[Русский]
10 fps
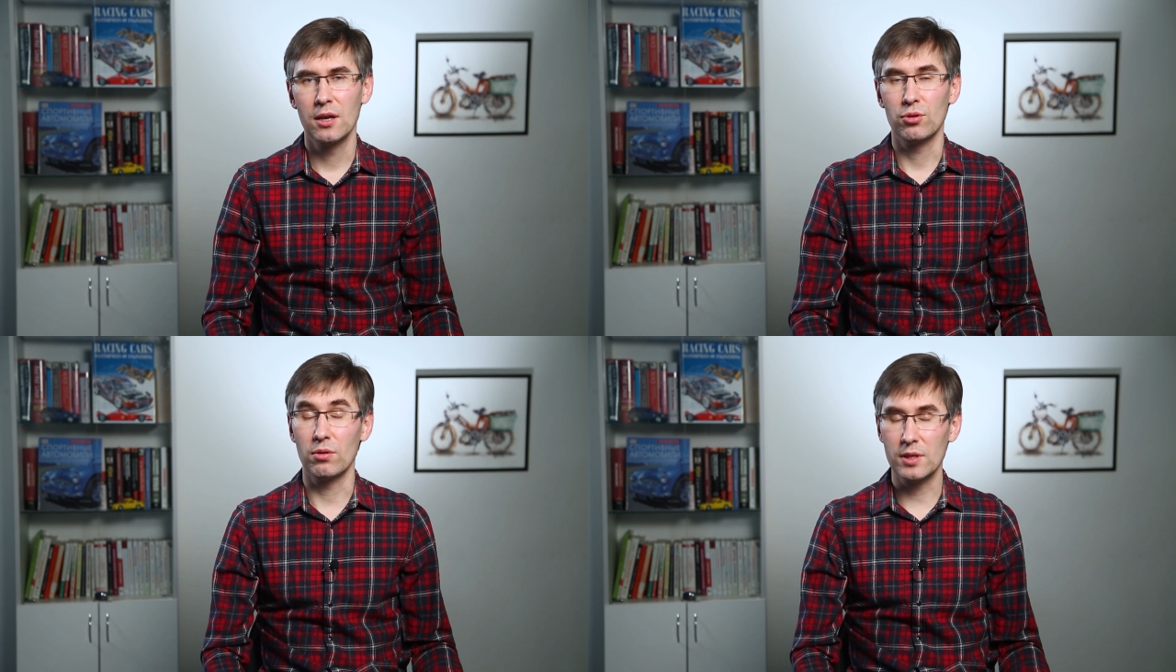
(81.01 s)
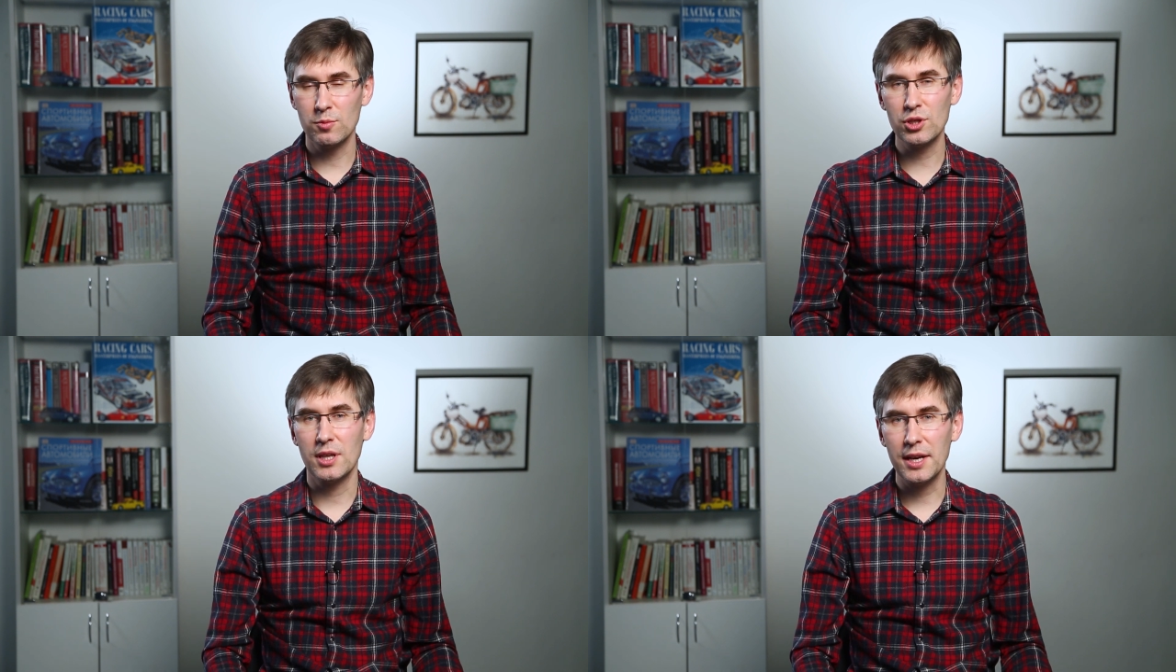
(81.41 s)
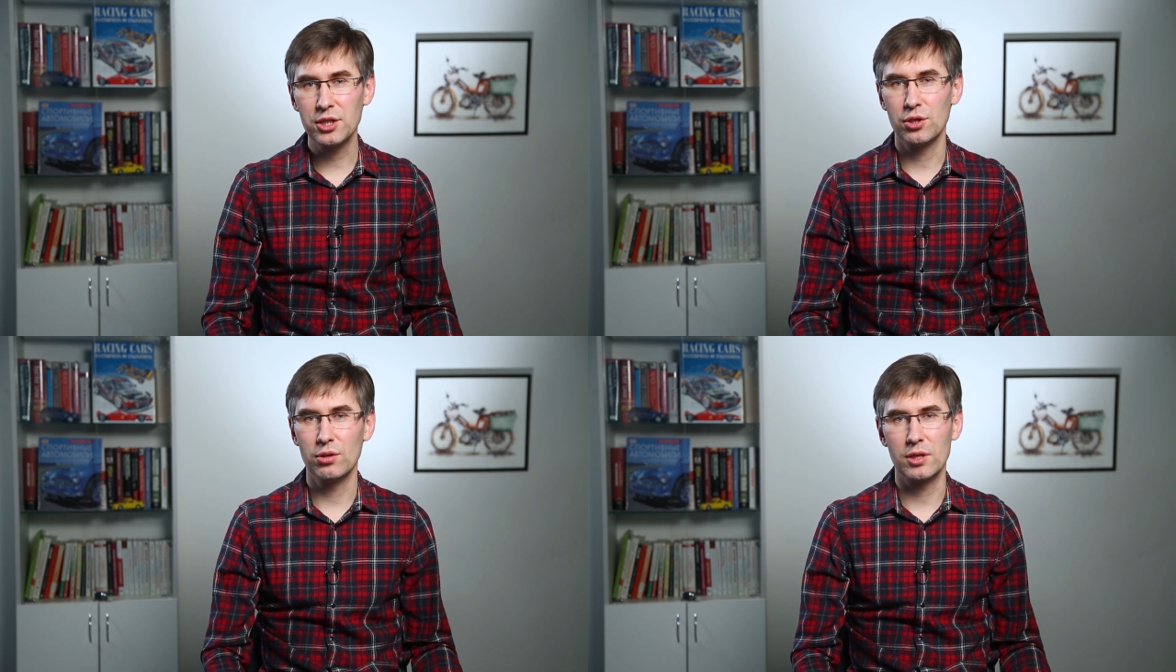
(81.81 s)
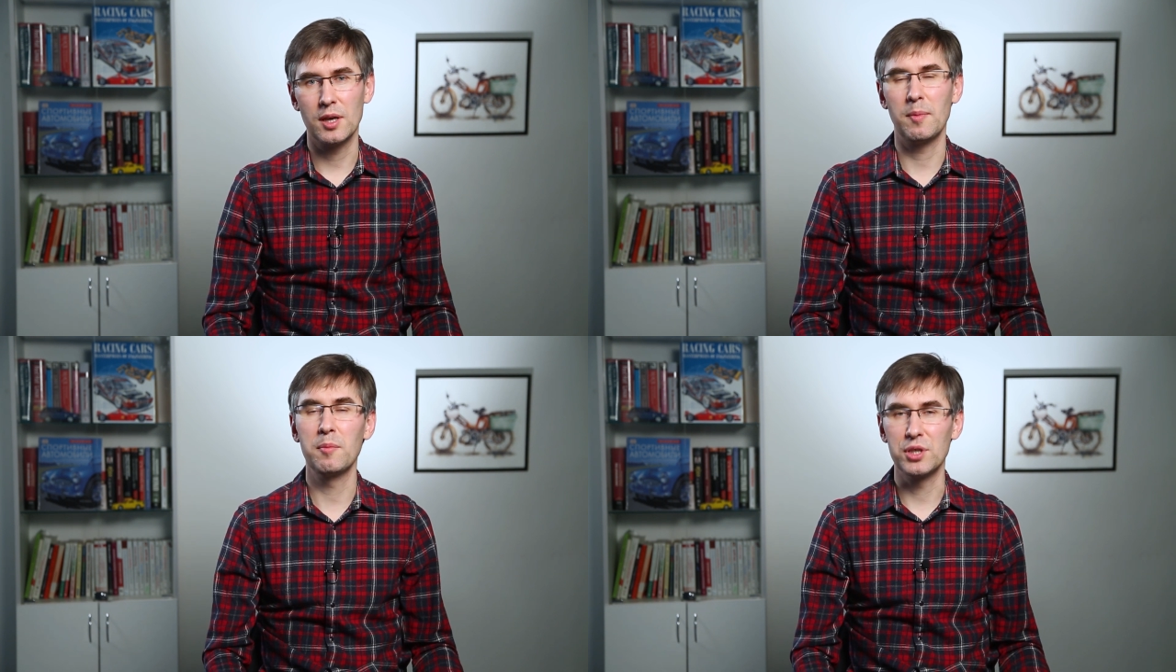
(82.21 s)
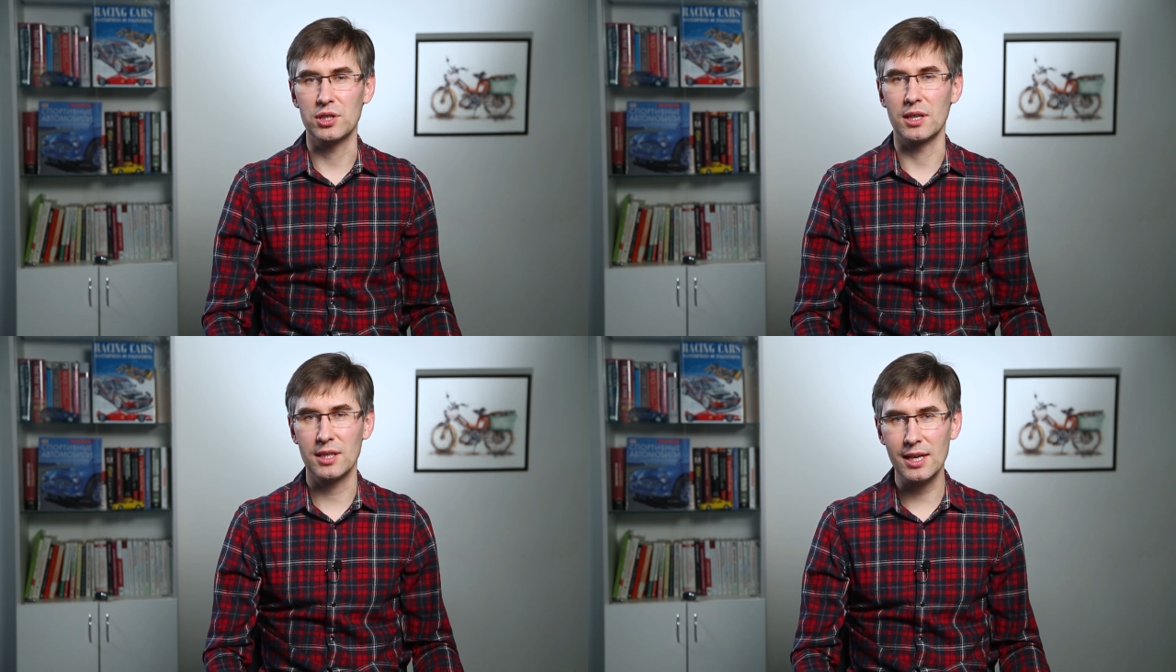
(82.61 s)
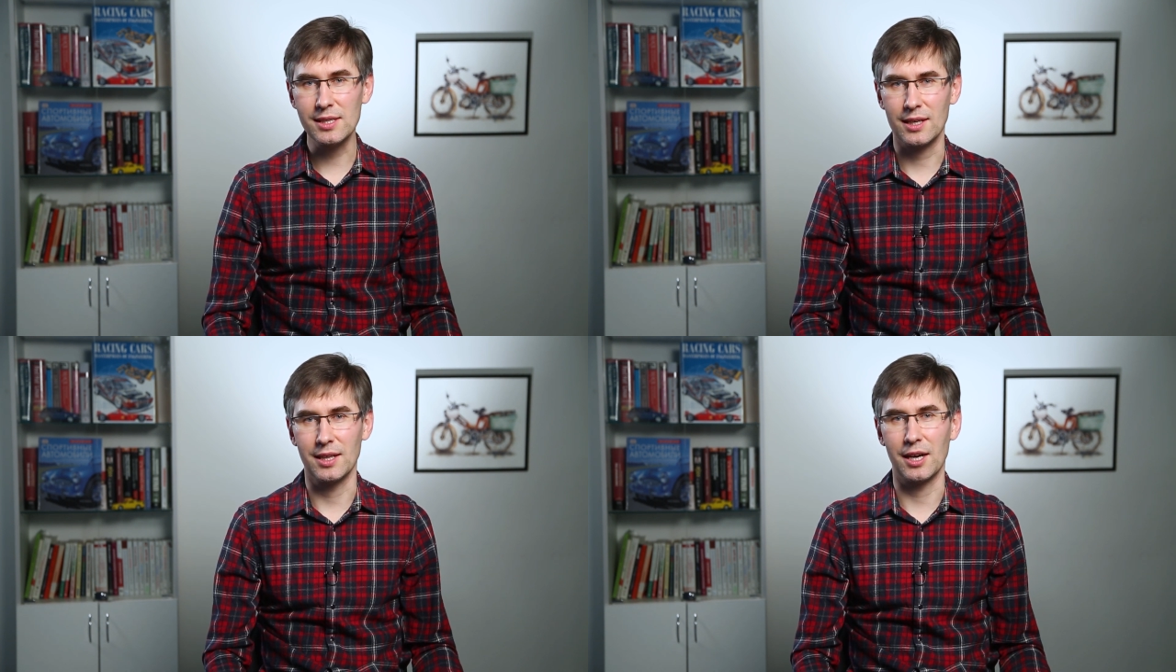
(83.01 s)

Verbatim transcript: Но, возможно, речь идет и об обычных трассах,